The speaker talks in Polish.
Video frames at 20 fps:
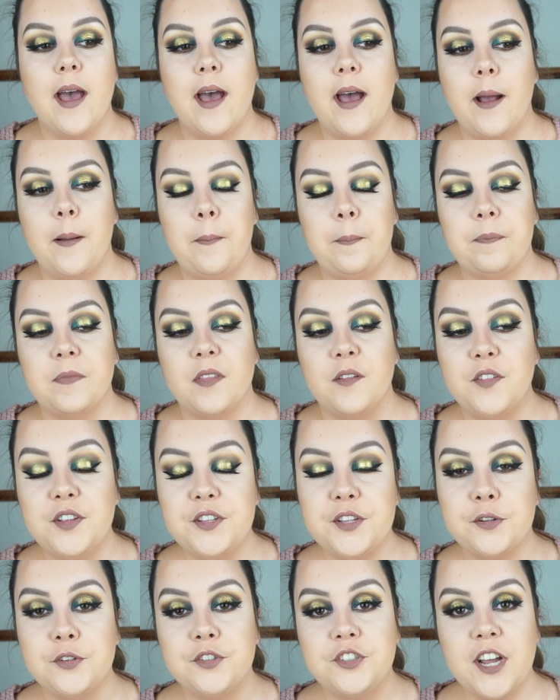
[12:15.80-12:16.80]
um,
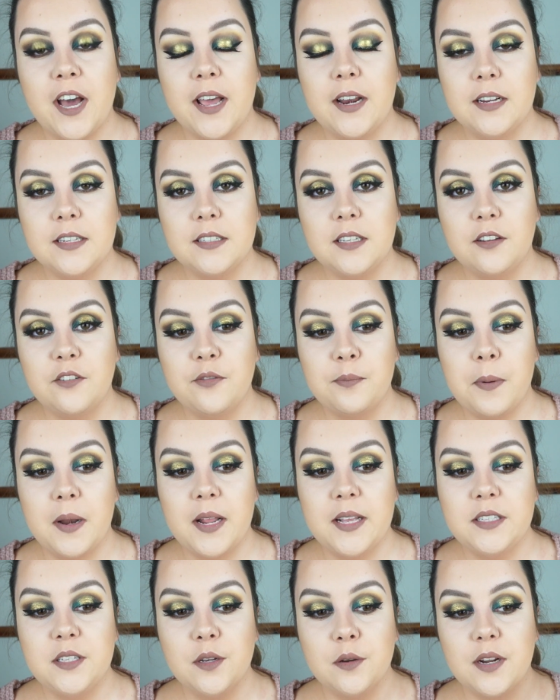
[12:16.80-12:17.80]
widzą czarny cień w
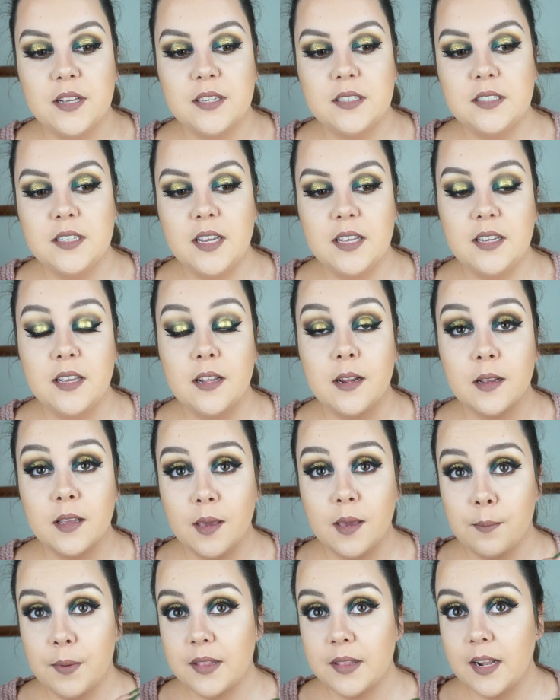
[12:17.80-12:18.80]
palecie oraz cienie
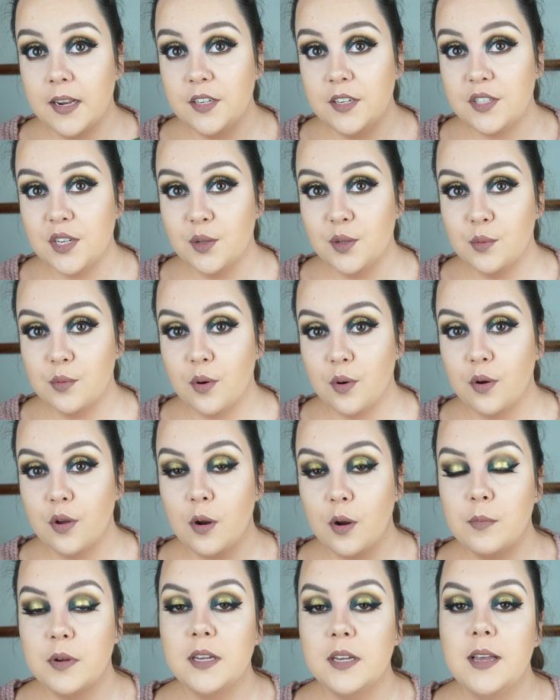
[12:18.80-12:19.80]
takie metaliczne,
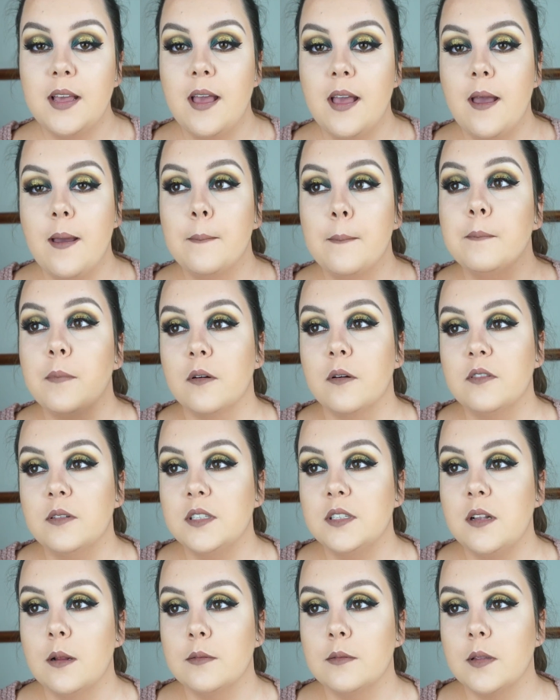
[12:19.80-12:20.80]
duochromy,
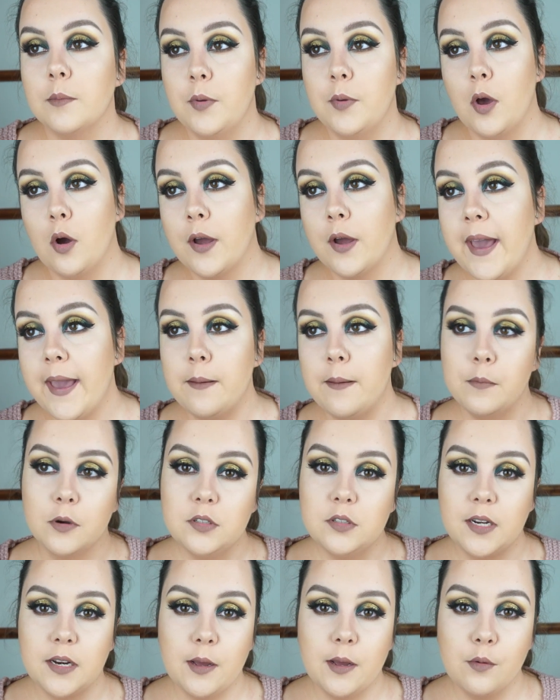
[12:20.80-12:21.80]
pomyślałam sobie, ok,
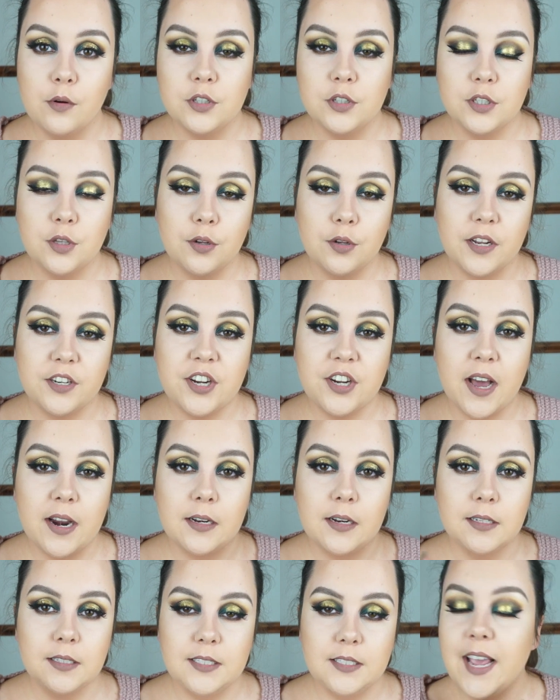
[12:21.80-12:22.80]
można nałożyć to na
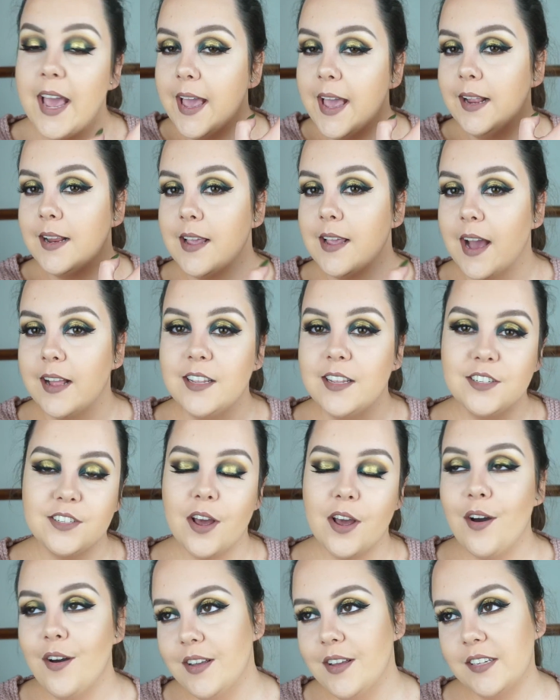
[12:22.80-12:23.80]
czarny cień, a nie, że
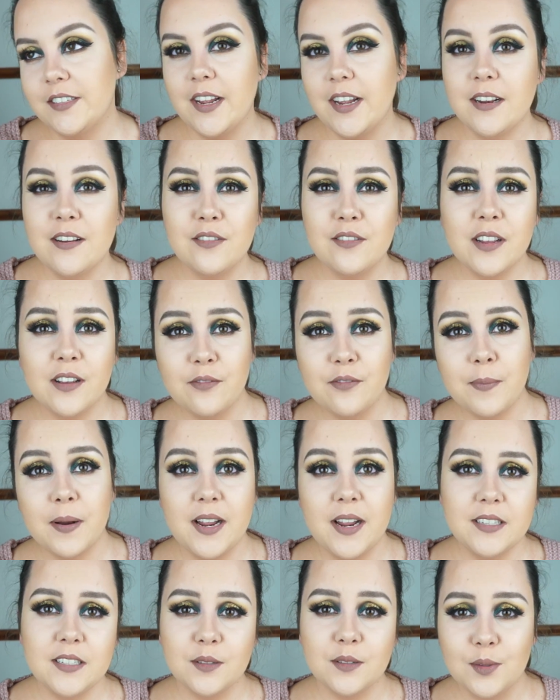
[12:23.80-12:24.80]
o, jest czarny cień w
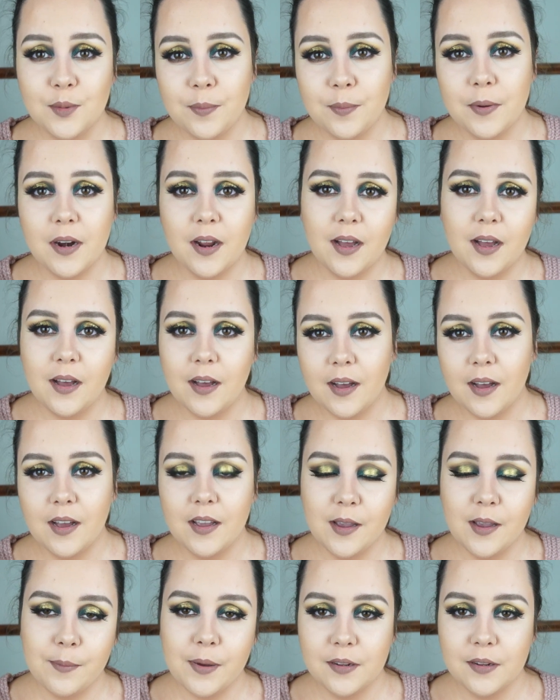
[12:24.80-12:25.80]
palecie, super, ha, ha, ha,
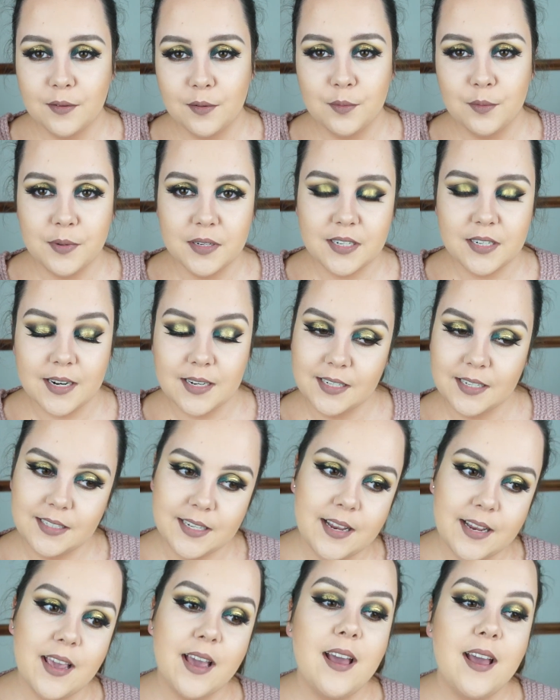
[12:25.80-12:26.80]
ja bardzo lubię czarne
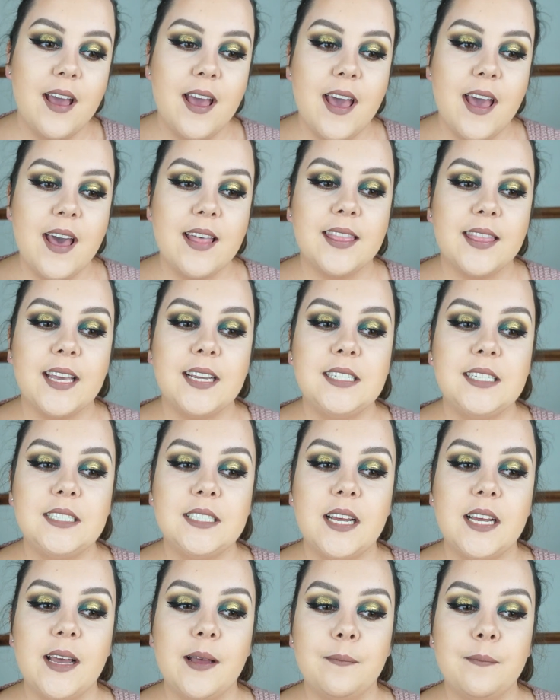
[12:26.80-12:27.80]
cienie.
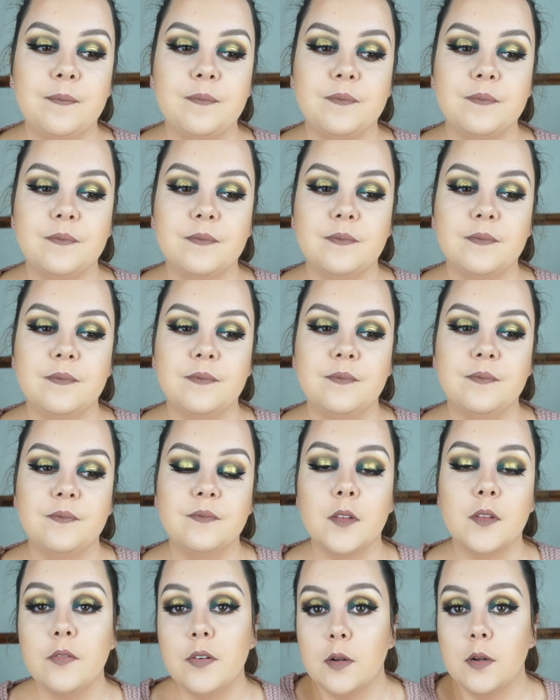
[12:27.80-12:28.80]
Także, mm,
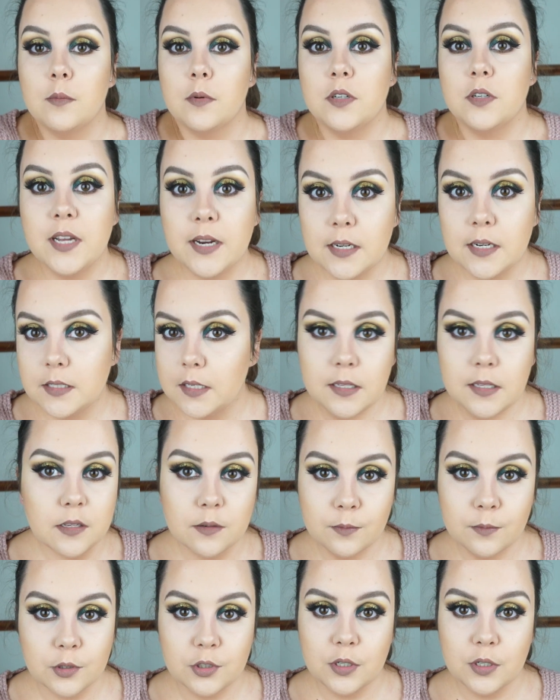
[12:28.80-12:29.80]
no wiadomo, czarny cień to
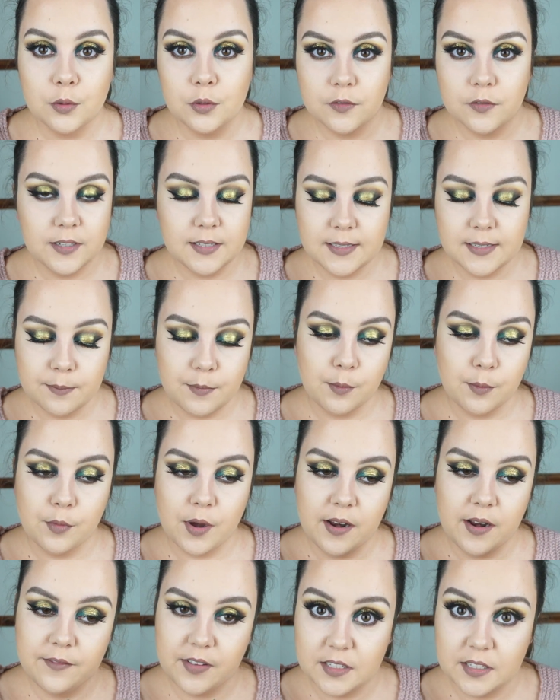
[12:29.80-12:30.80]
można używać samemu,
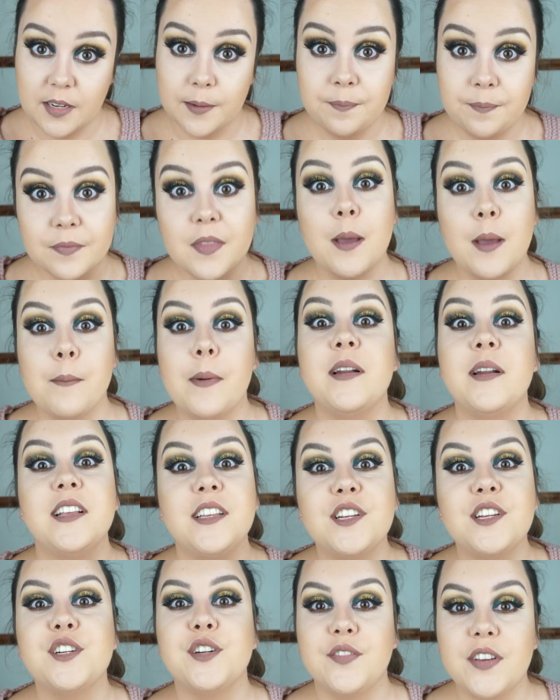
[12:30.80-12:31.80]
ale wiecie, mam
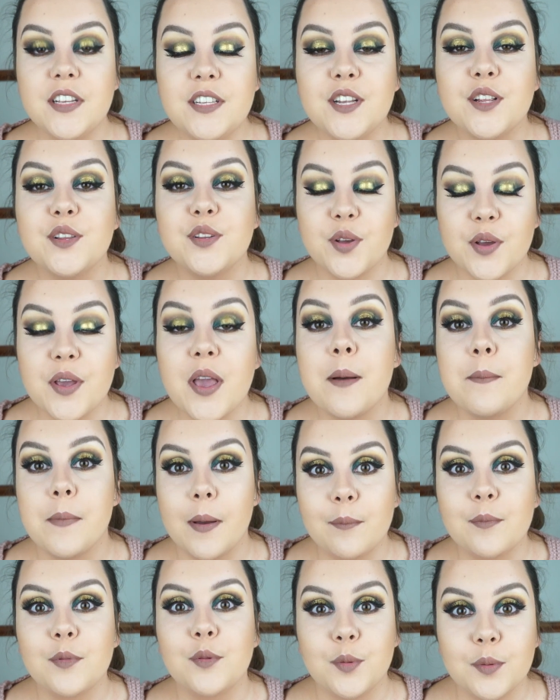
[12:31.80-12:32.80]
nadzieję, że wiecie, co ja
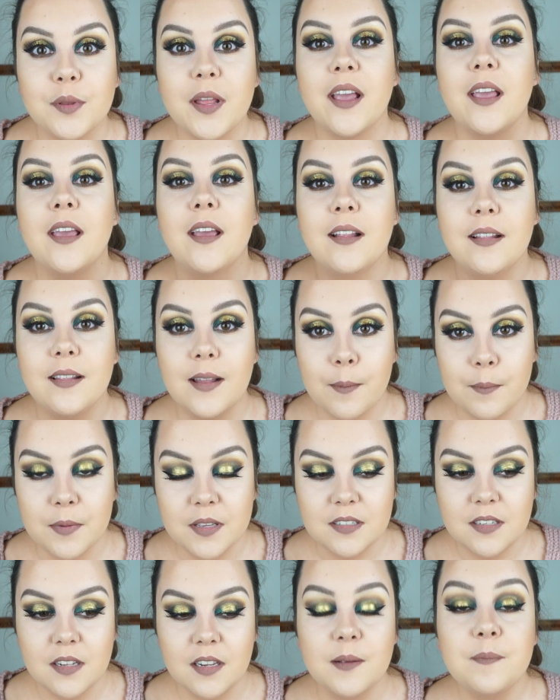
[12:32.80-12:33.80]
mam tutaj na
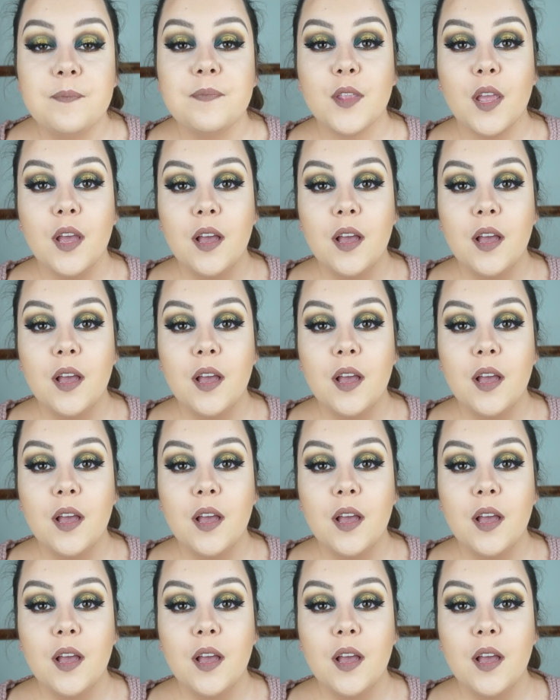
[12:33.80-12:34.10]
myśli.